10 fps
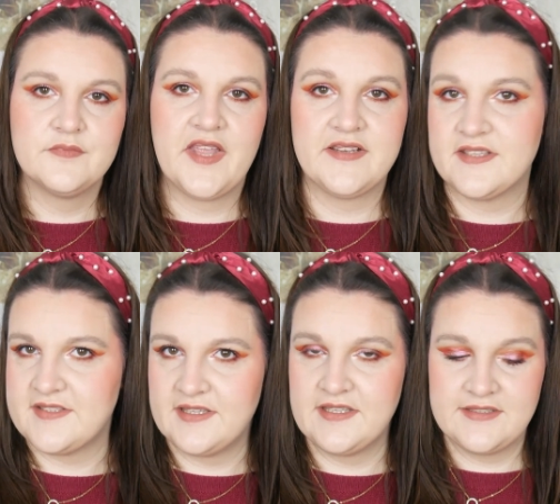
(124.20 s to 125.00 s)
denn
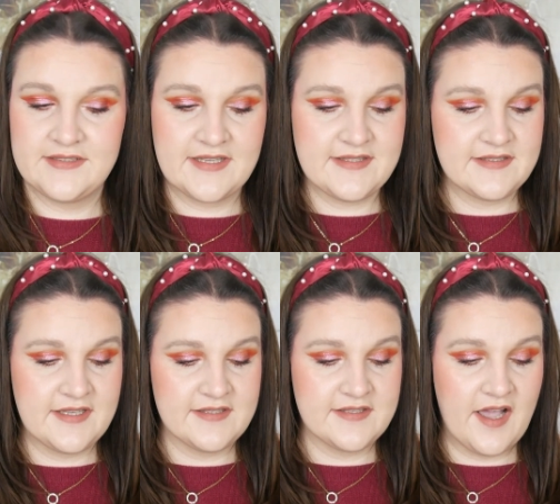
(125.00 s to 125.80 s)
tatsächlich, das ist die
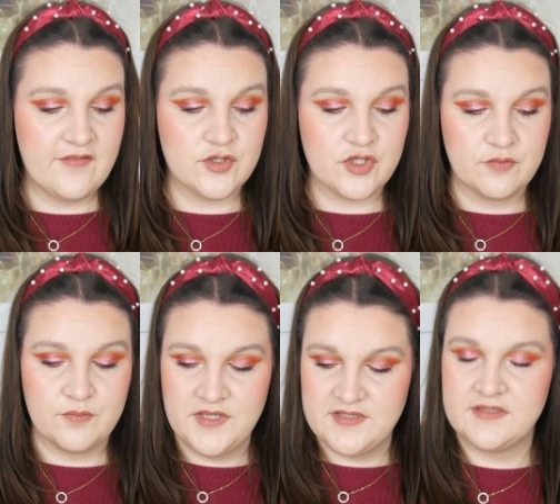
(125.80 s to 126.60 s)
erste Haarwäsche
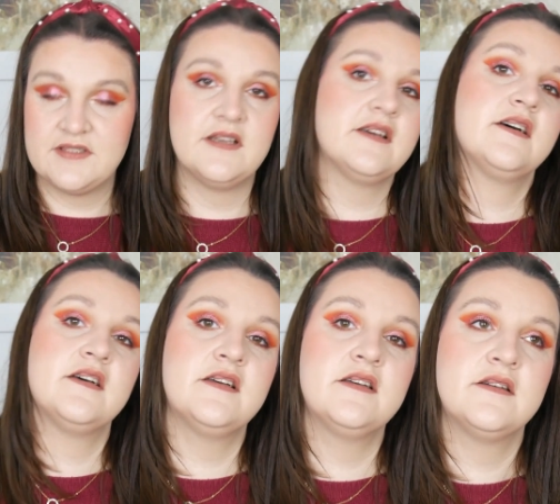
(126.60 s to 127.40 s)
mit
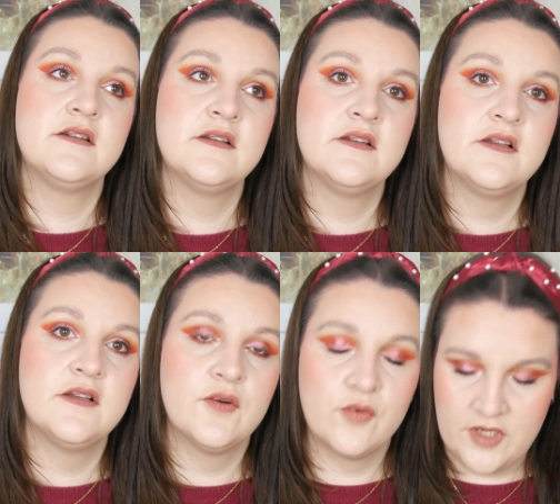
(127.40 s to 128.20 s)
äh,
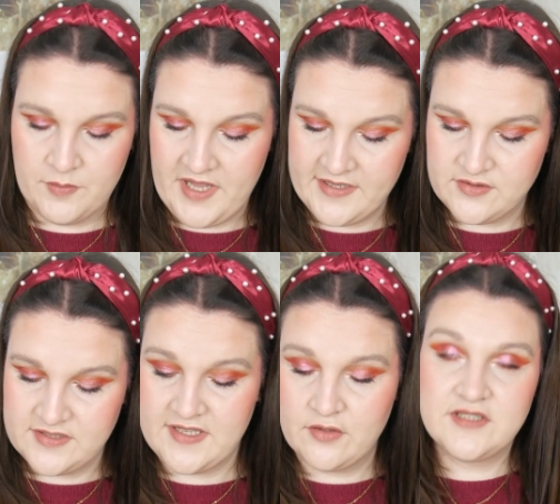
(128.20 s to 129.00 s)
Olaplex. Und
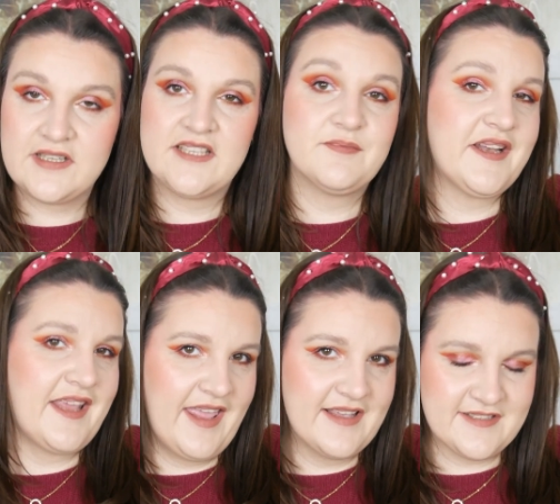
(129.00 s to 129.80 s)
ich sage euch gleich meine
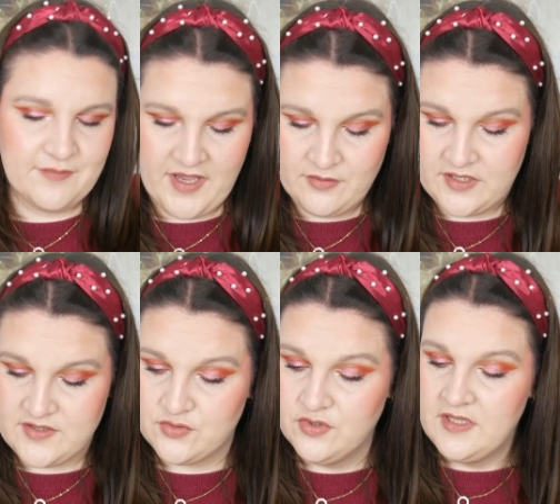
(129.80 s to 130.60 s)
erste Meinung
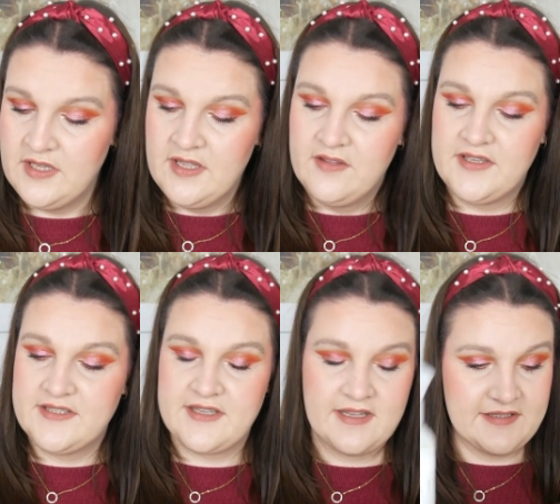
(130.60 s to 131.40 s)
dazu. Wie
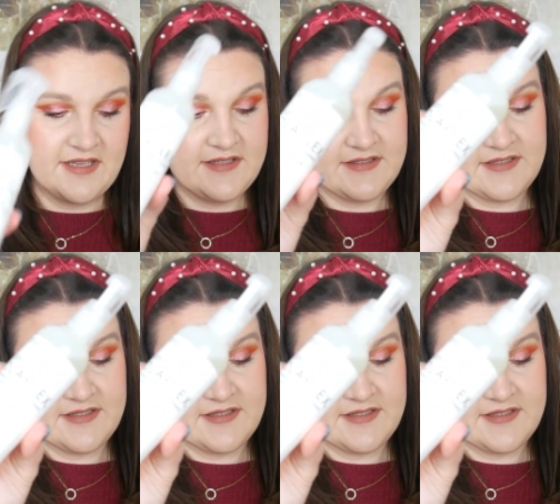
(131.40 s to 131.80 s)
gesagt, das ist